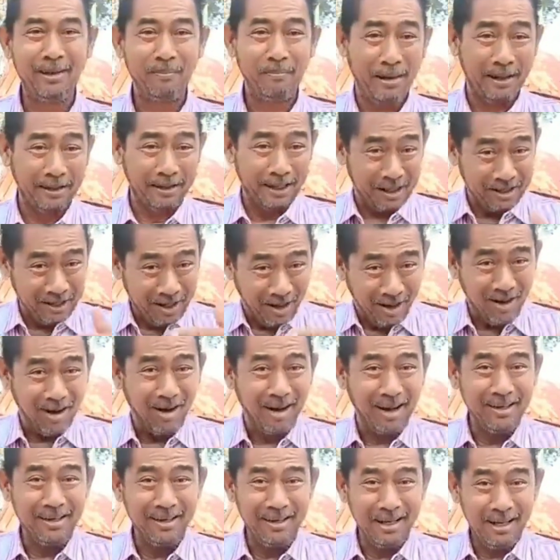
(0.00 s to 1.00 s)
มาสะท้อ
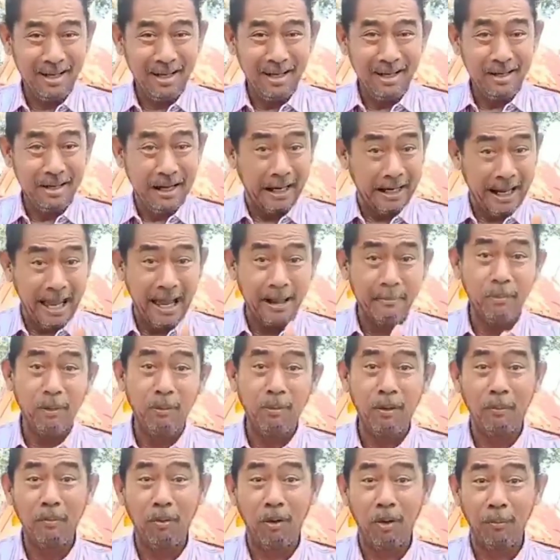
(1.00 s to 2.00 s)
นในแง่มุม
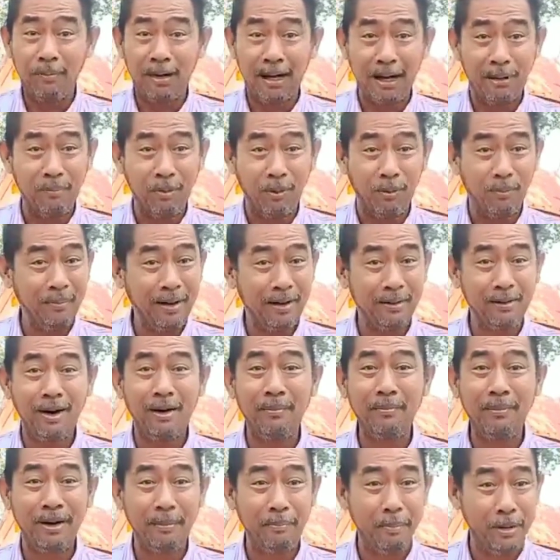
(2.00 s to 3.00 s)
ของผมนะครับ ผมมันก็
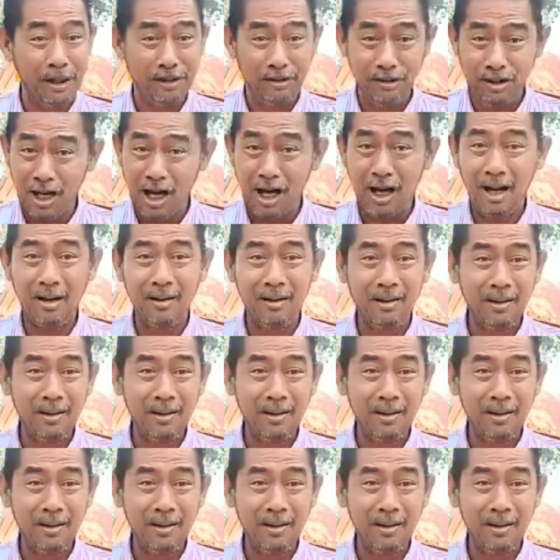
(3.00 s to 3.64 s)
มีผิดเยอะ